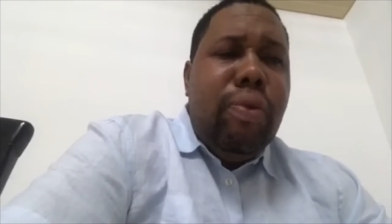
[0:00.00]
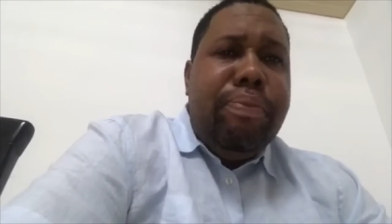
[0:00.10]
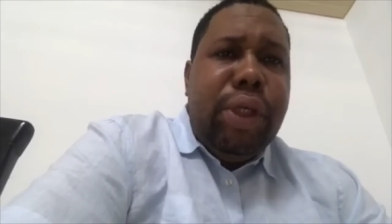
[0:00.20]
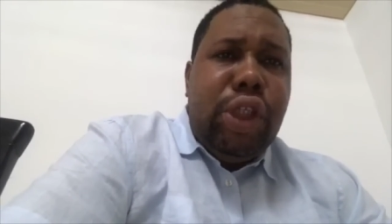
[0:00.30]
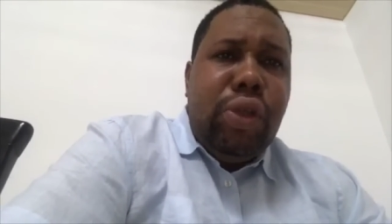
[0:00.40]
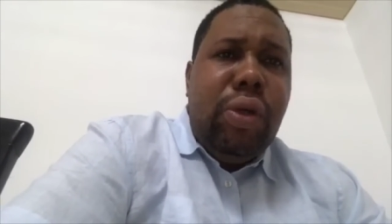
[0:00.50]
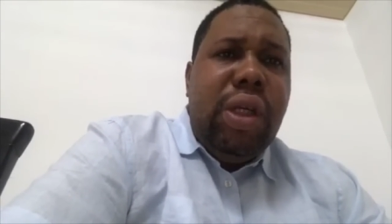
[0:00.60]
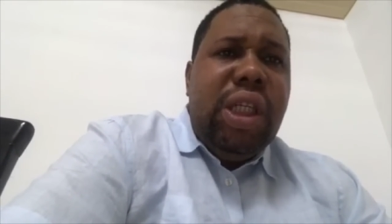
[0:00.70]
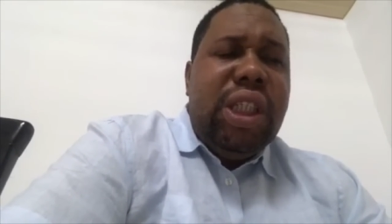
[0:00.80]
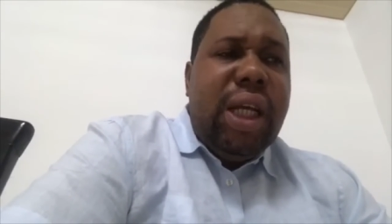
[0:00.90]
nous péchons,
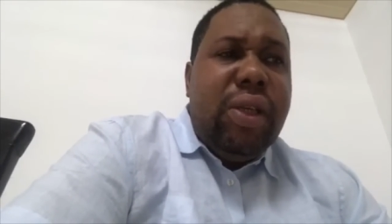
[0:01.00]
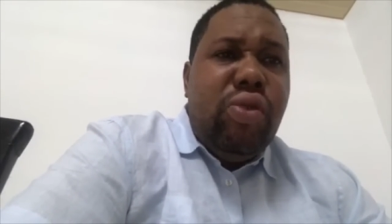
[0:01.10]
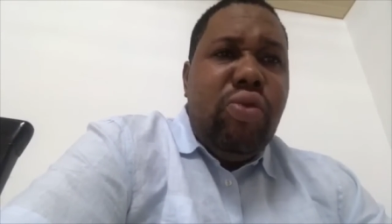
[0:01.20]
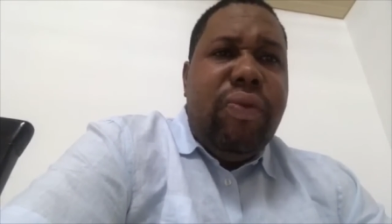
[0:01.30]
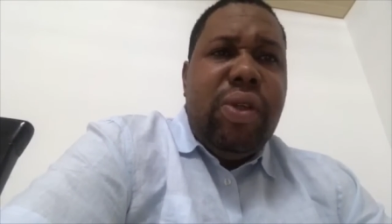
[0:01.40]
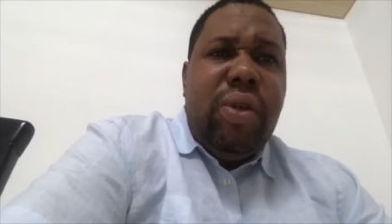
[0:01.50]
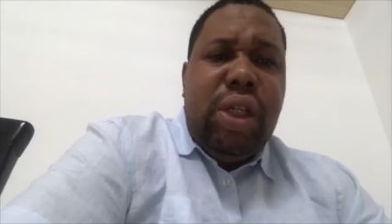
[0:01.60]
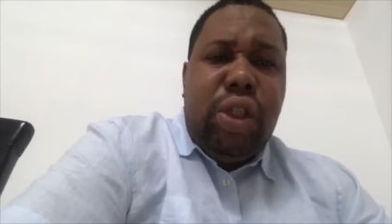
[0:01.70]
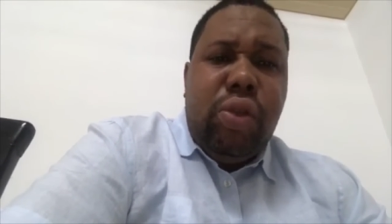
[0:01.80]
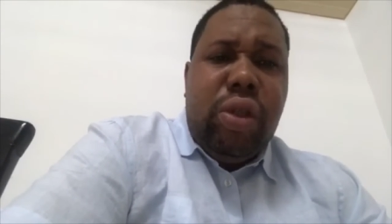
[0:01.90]
chaque jour, nous faisons des
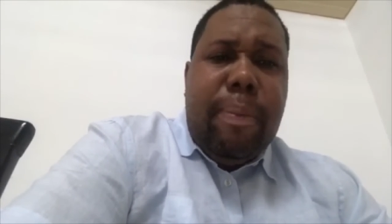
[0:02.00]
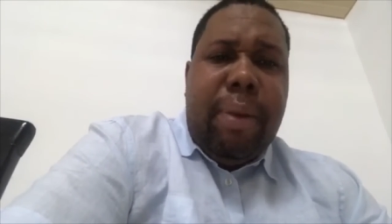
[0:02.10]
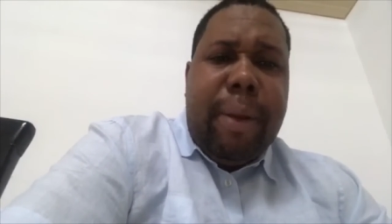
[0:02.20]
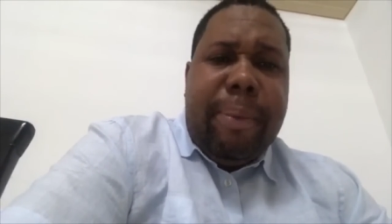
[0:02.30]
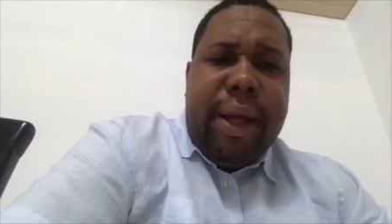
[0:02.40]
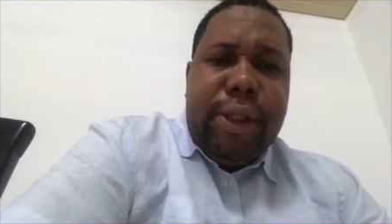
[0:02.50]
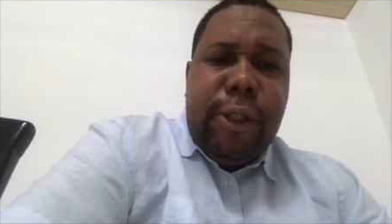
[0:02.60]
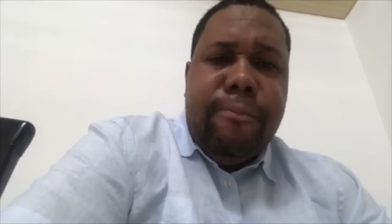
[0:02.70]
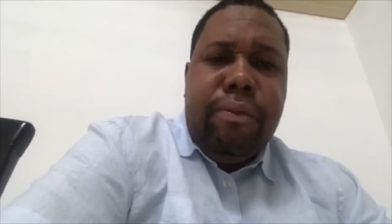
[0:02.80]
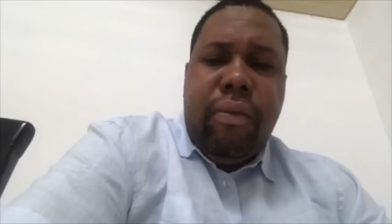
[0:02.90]
choses qui ne plaisent pas à Dieu.